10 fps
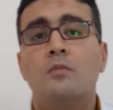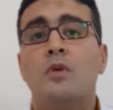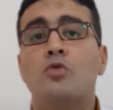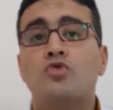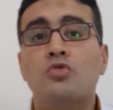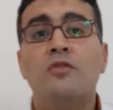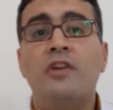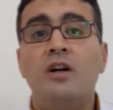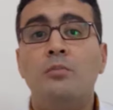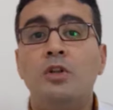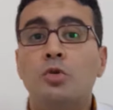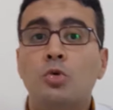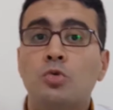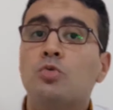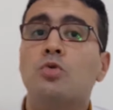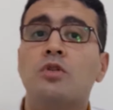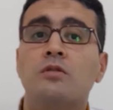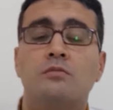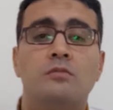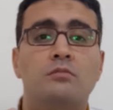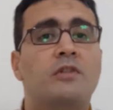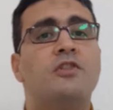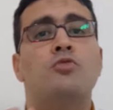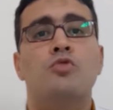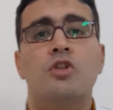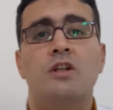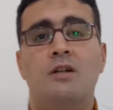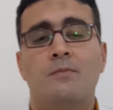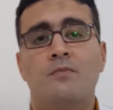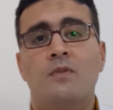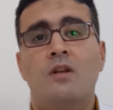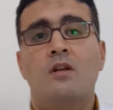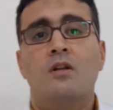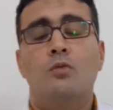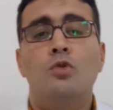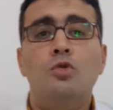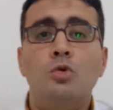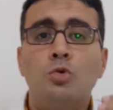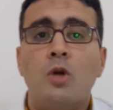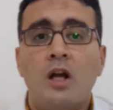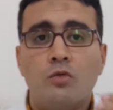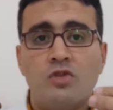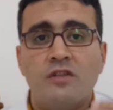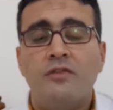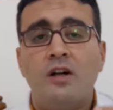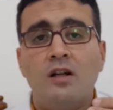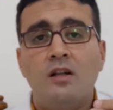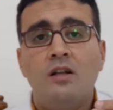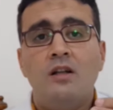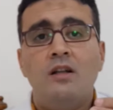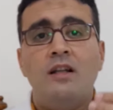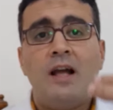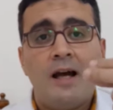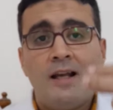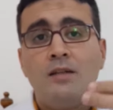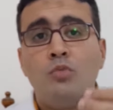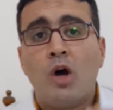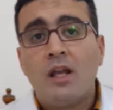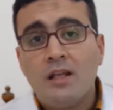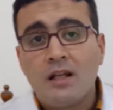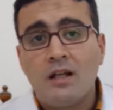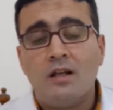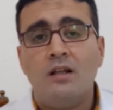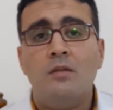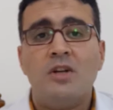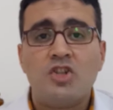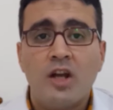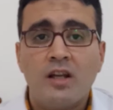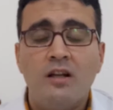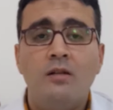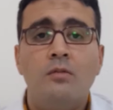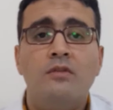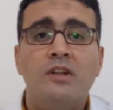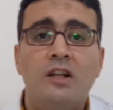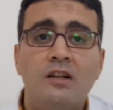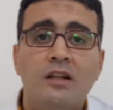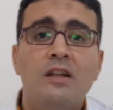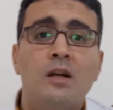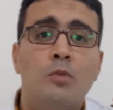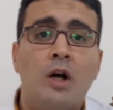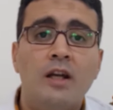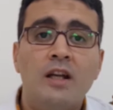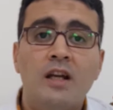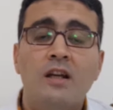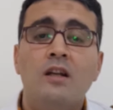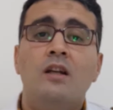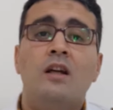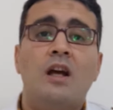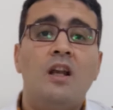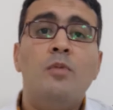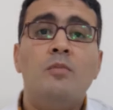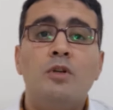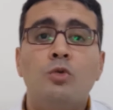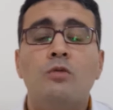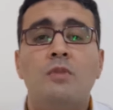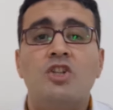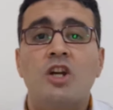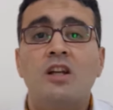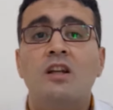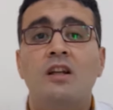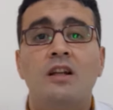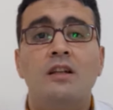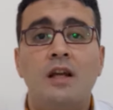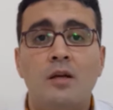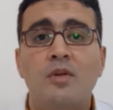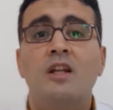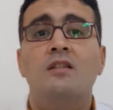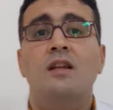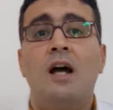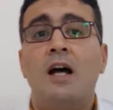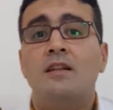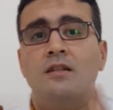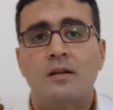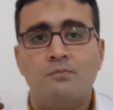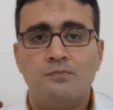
موصوفه من دكتور ما فيش مشكله والدكتور هيوصفها لحالات معينه لمشاكل جلديه معينه غالبا بتكون مشاكل التهابات حاده